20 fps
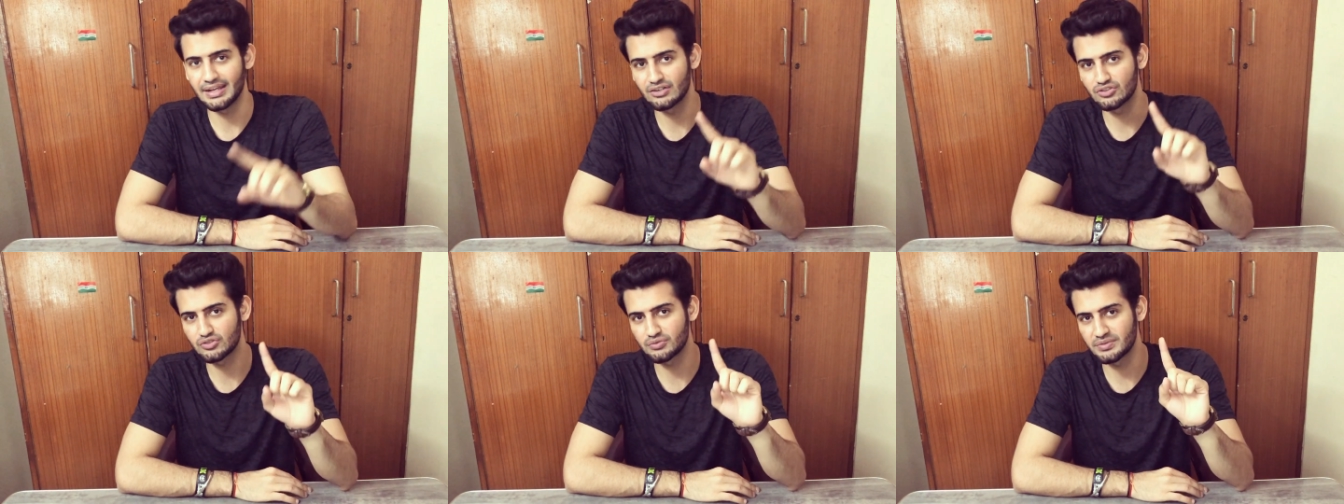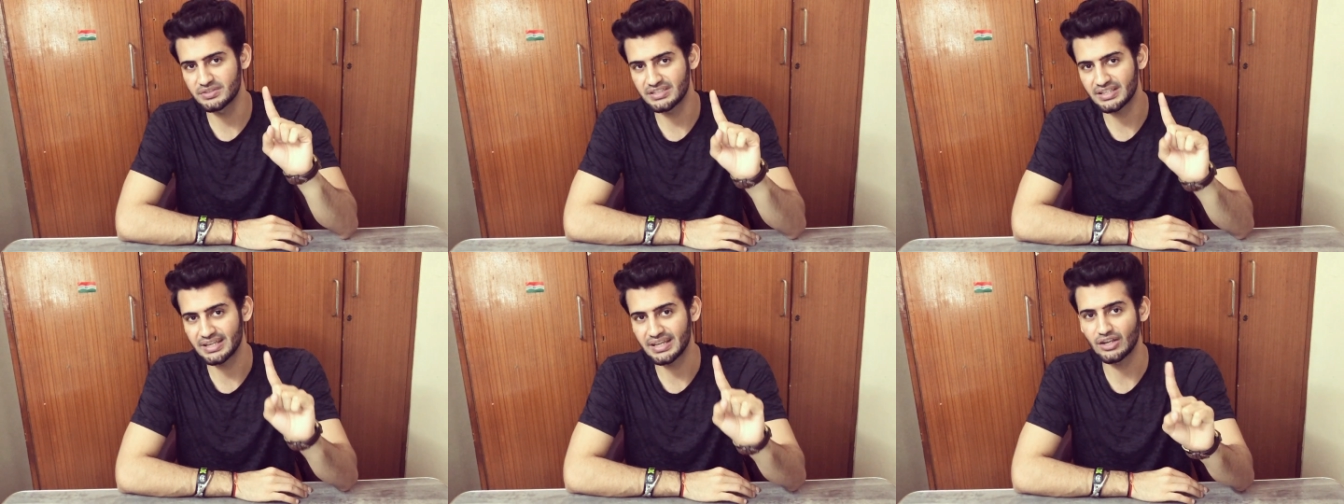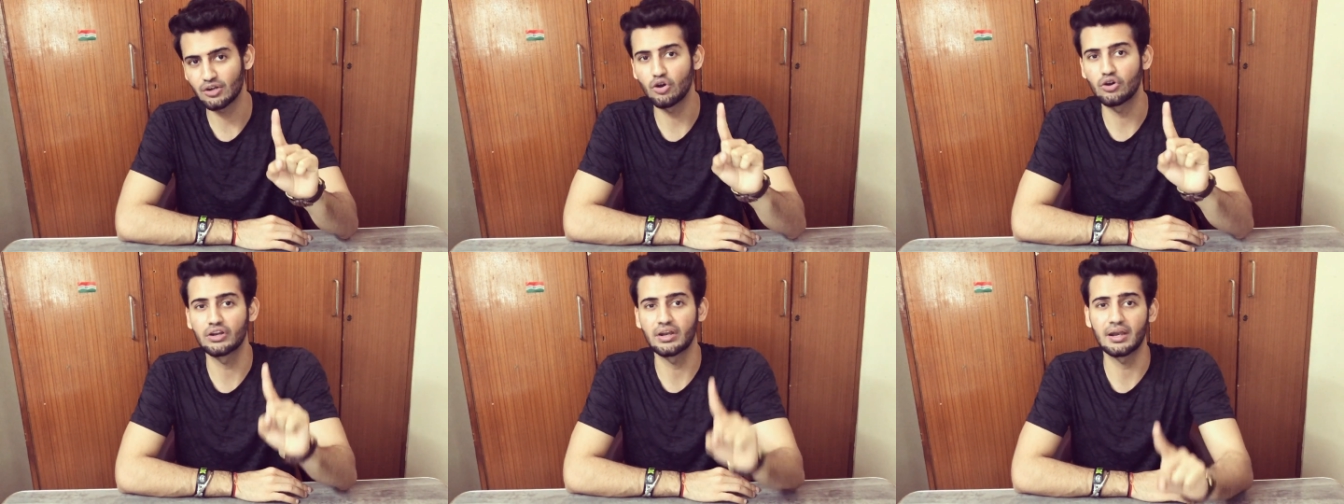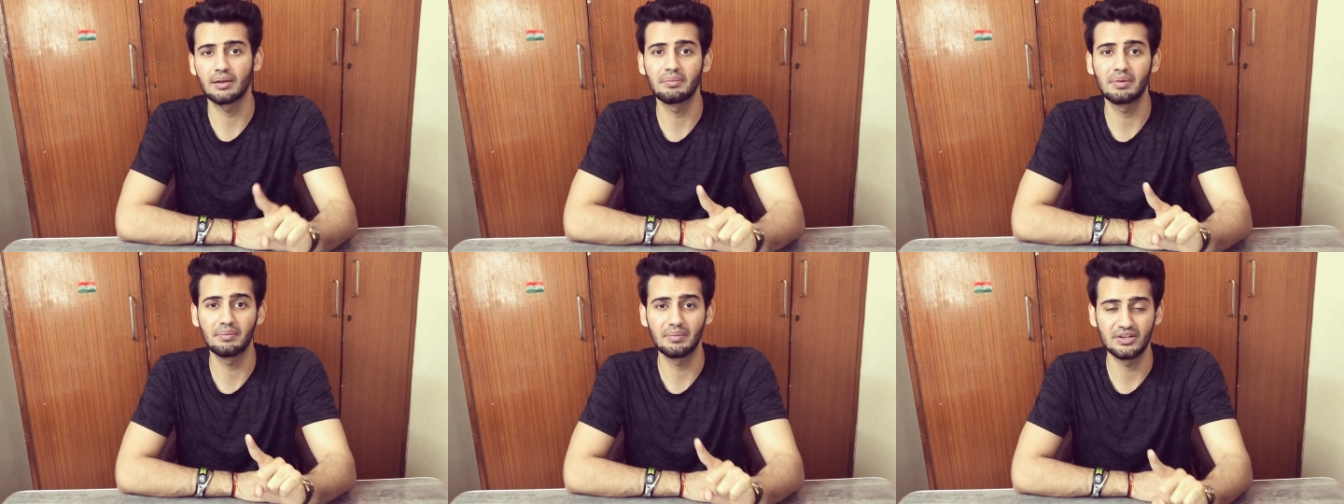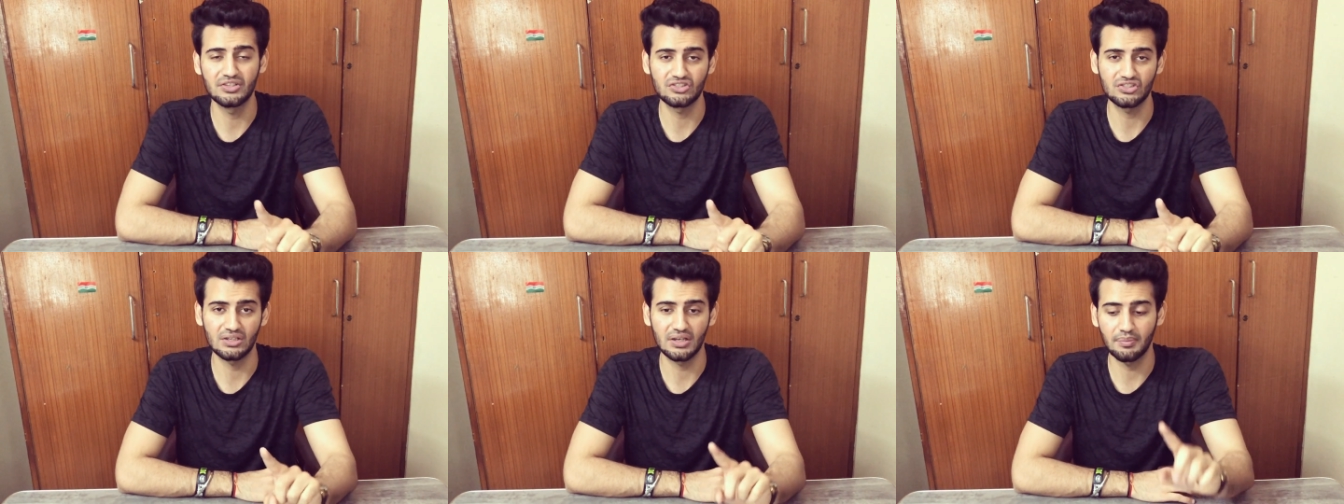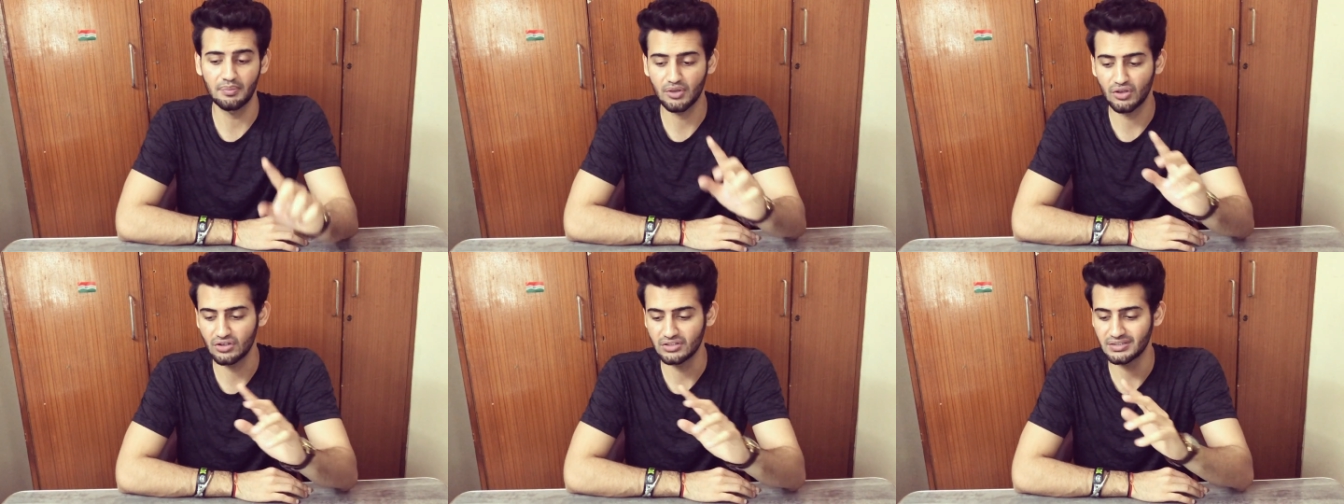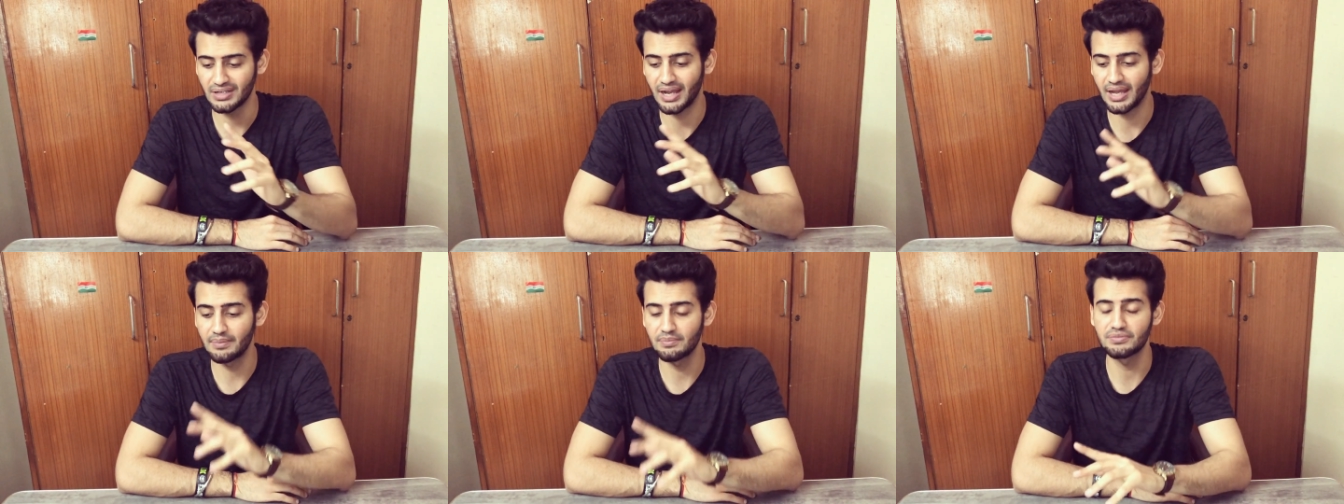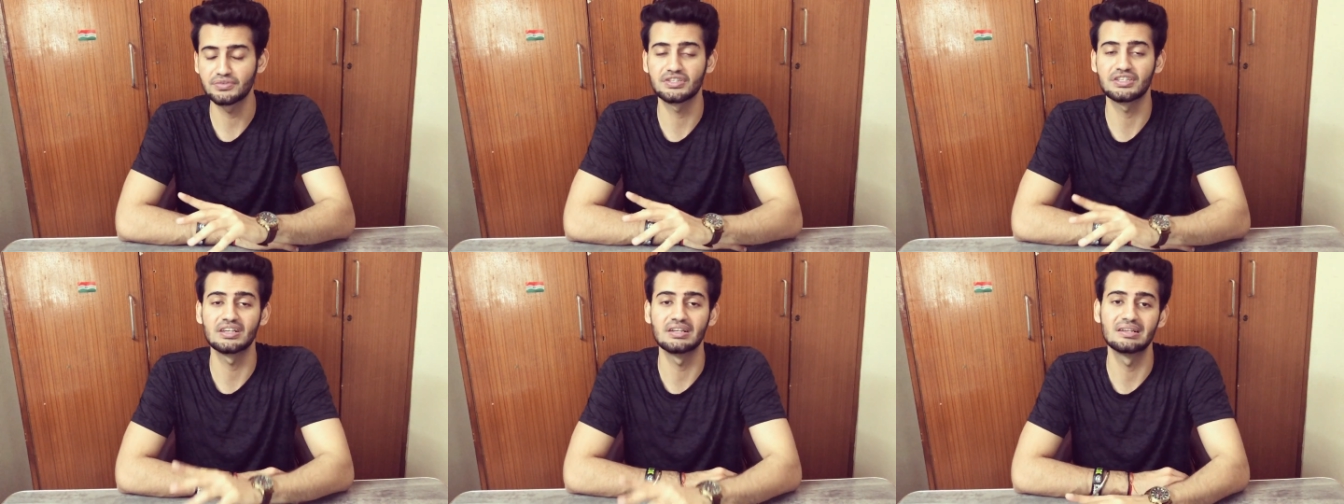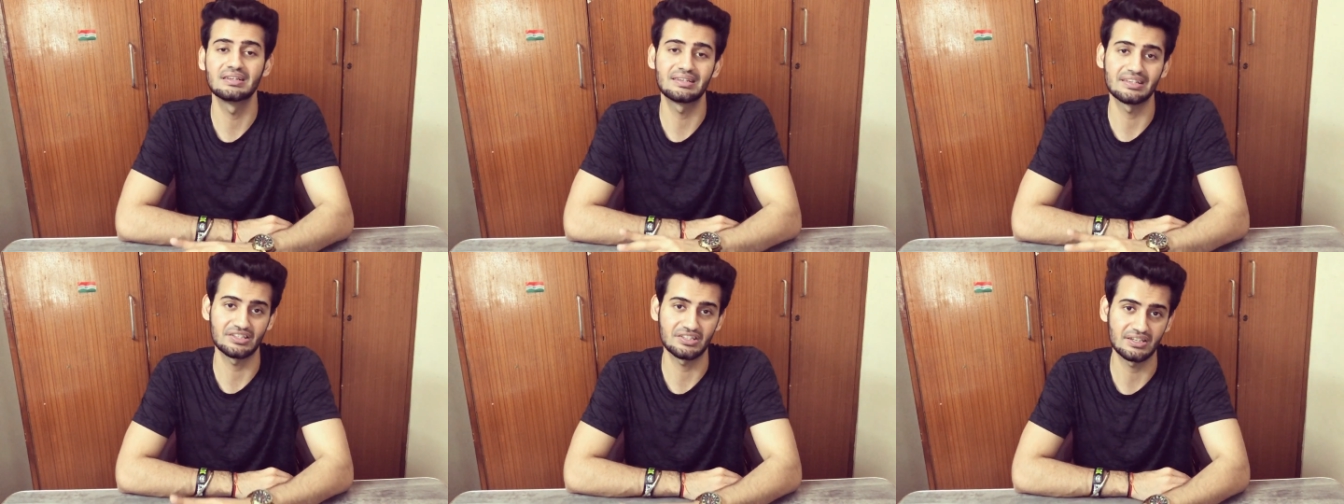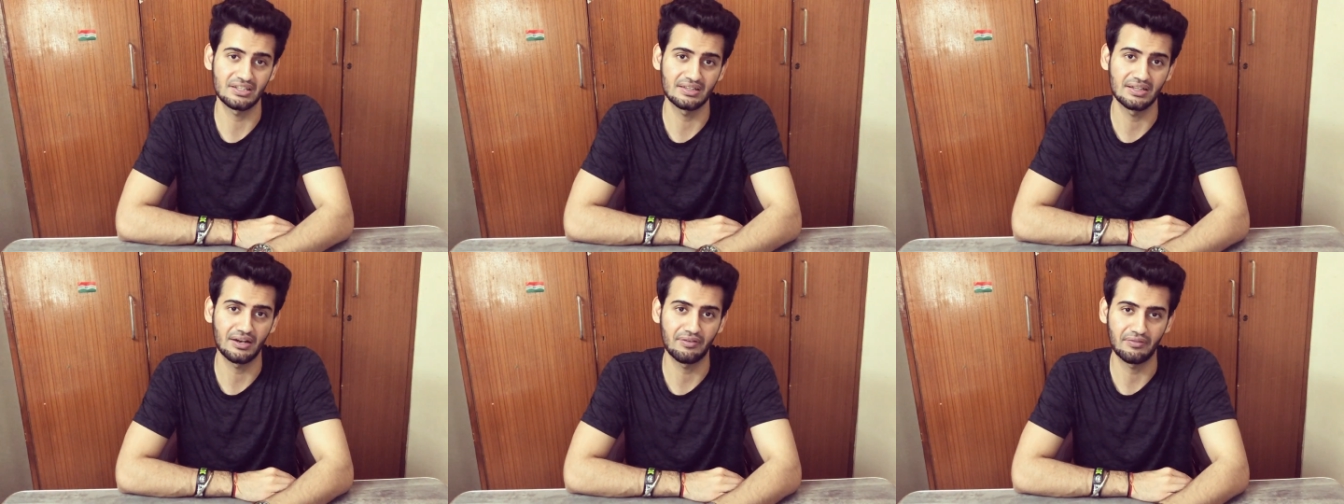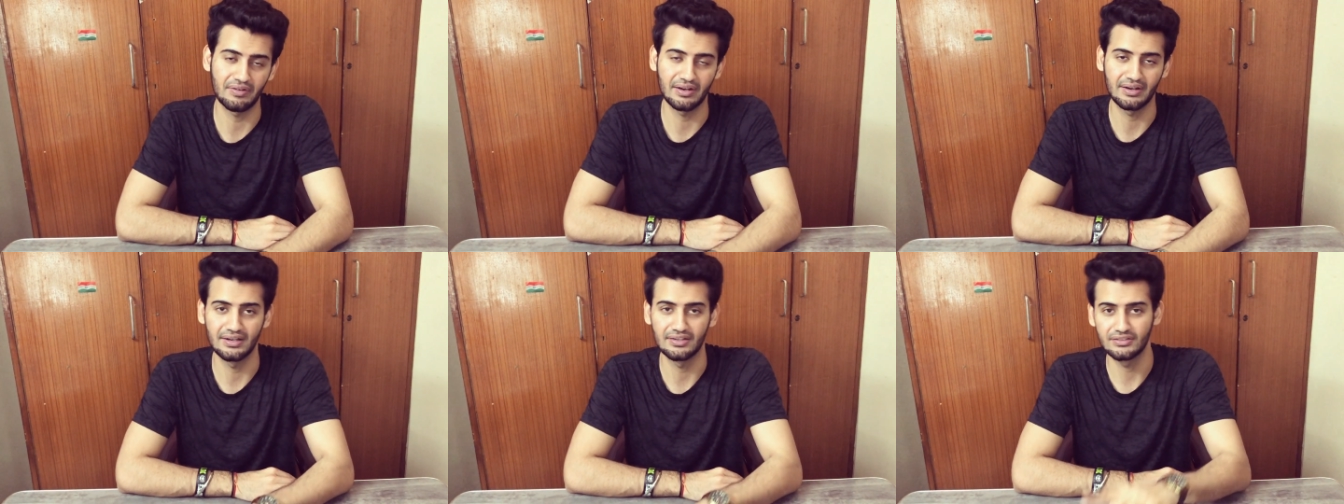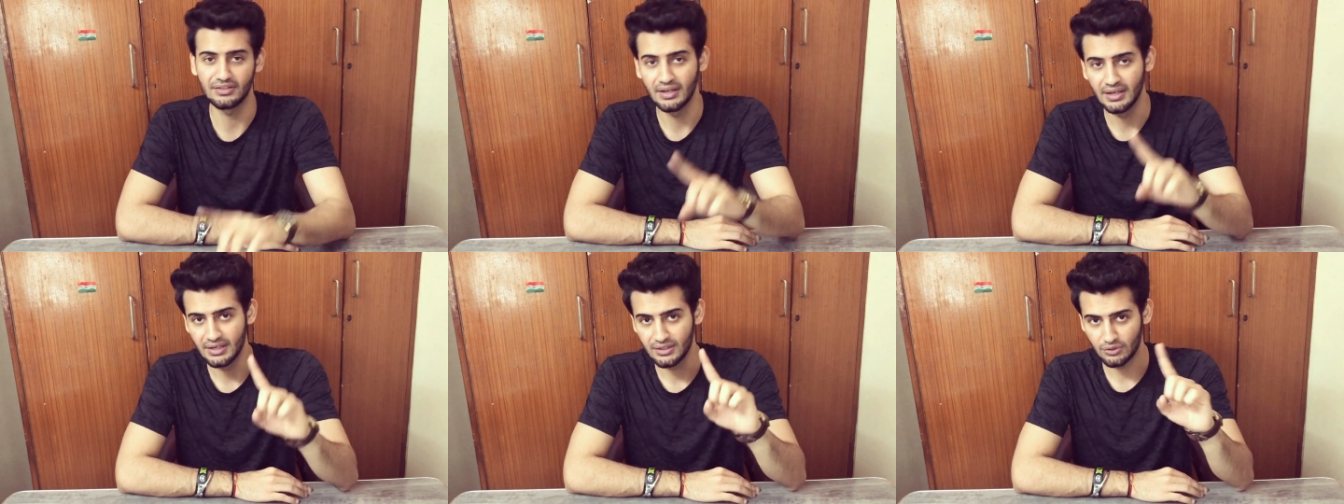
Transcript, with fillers: उसमें से एक ऑनरेबल मैंशन है बिकॉज आई एम स्टिल टेस्टिंग दैट फ्रेग्रेंस